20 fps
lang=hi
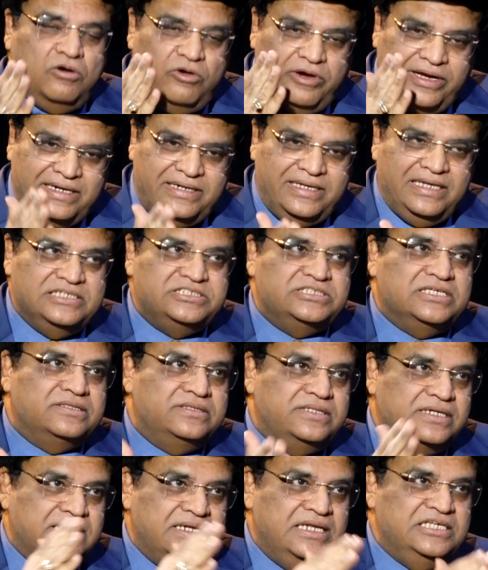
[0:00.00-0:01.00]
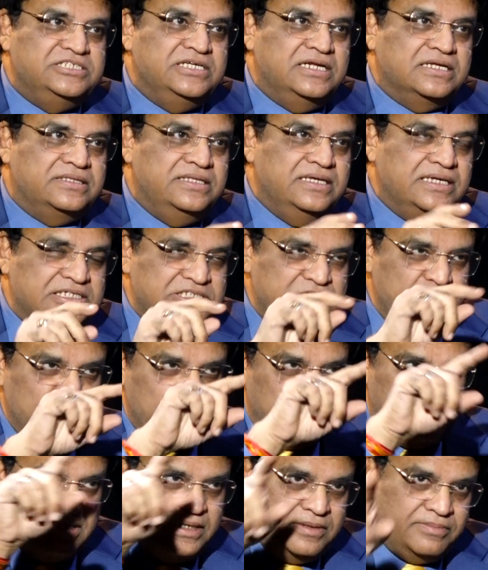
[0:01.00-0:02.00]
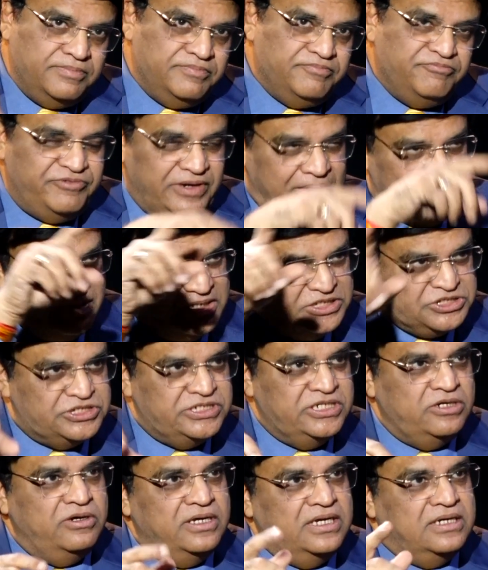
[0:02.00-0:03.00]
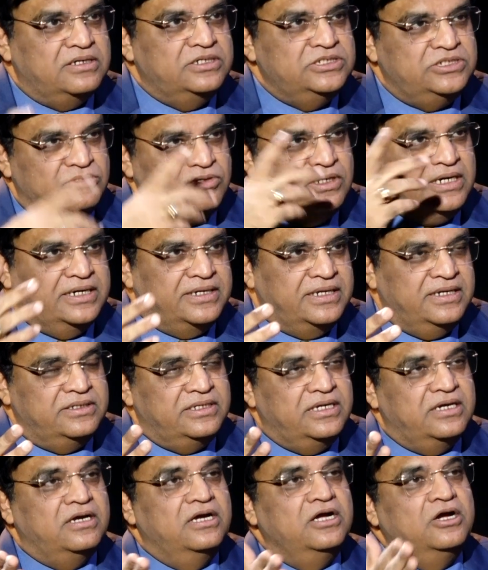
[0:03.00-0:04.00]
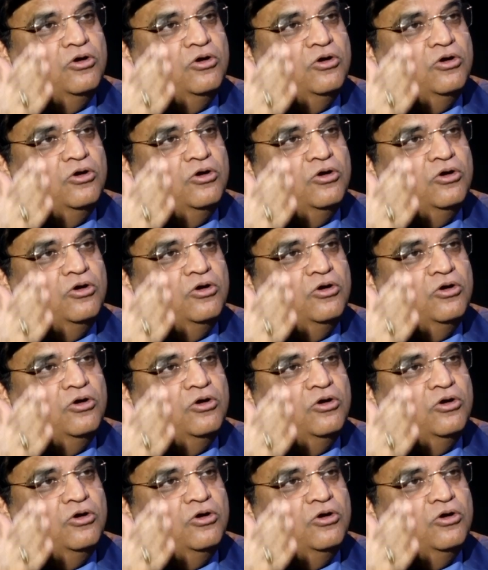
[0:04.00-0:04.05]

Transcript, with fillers: और एल डी एल सत्तर के नीचे रखते हैं किसी को अगर फैमिली हिस्ट्री हो या किसी को हार्ट अटैक